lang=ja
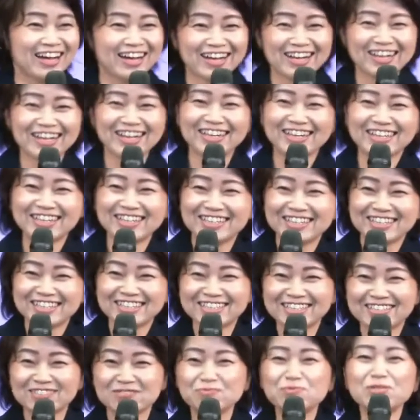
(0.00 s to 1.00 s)
Well, I was trying
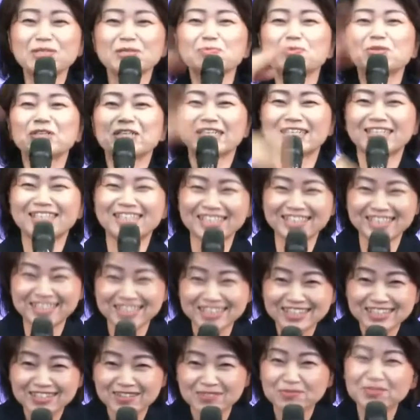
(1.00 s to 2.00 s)
to clean up my
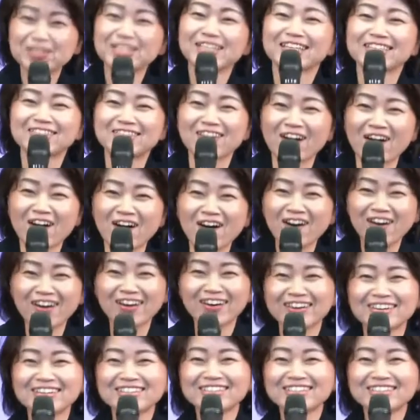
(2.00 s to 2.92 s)
room before I invite him